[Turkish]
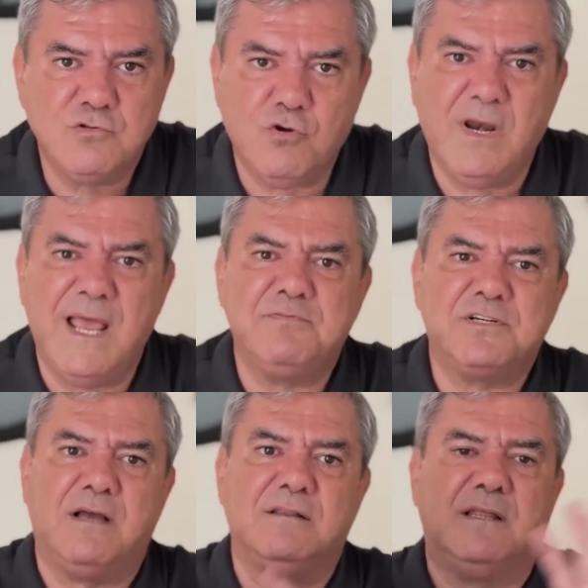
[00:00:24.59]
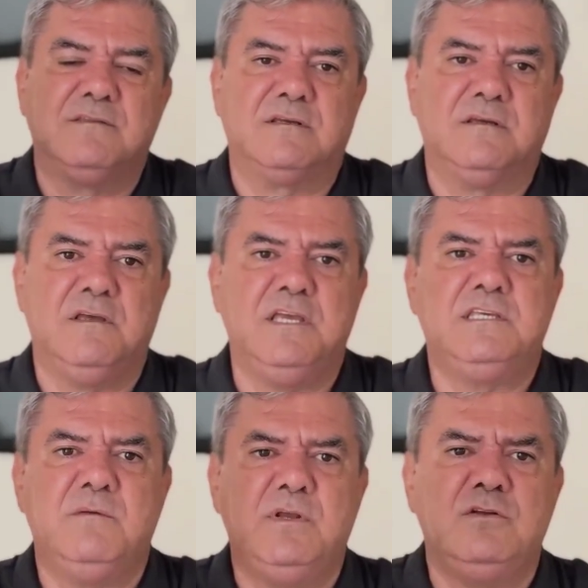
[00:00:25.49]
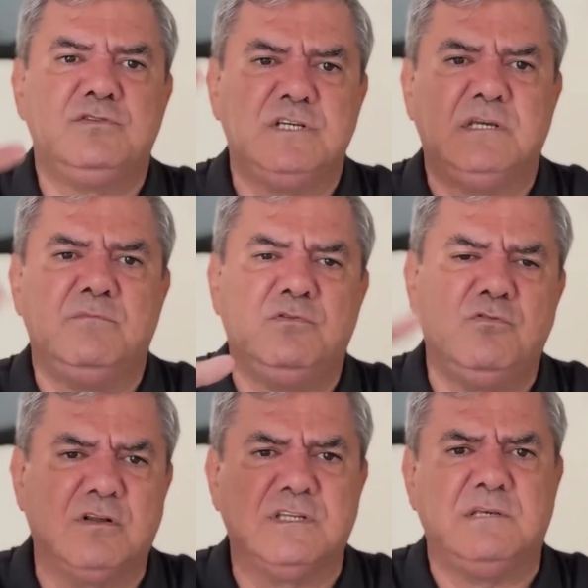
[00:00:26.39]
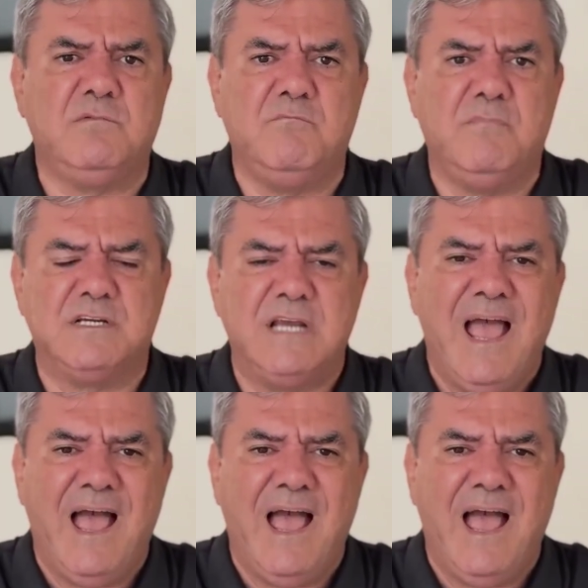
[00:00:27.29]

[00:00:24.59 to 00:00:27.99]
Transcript: Sonra hep şahlandı. 2003, 2004, 2005